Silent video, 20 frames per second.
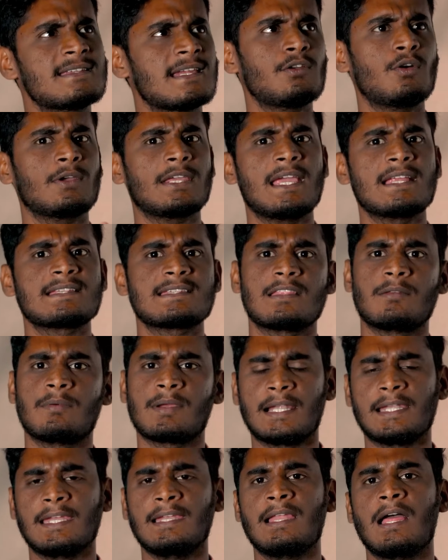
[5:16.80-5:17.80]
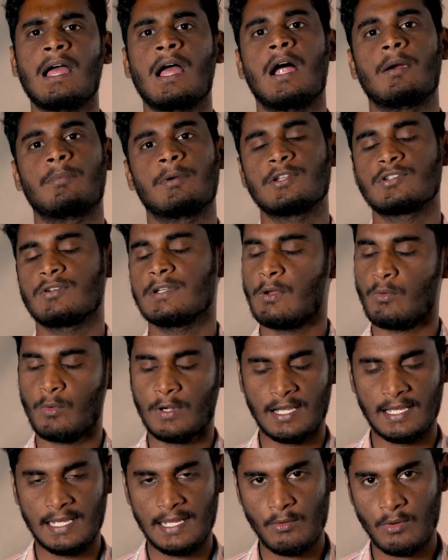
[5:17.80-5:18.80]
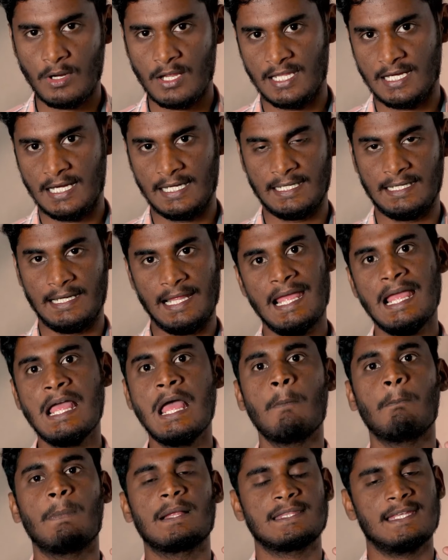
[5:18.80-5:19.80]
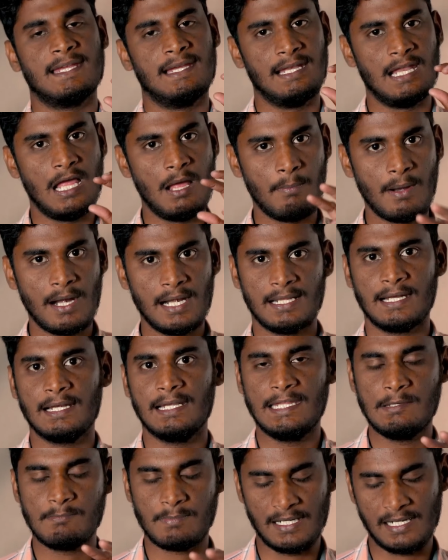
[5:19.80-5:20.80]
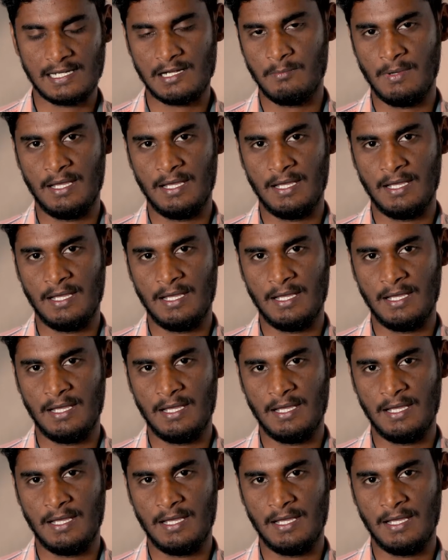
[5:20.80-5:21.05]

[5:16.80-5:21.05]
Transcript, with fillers: டிசைன் ஓகே ஆச்சு அதை கட்டிடலாம் அப்படின்னு சொல்லி சொல்லியும் உடனே அவங்க அதை கட்டலை மற்ற எல்லா பாலங்கள்லையும் பண்ணுற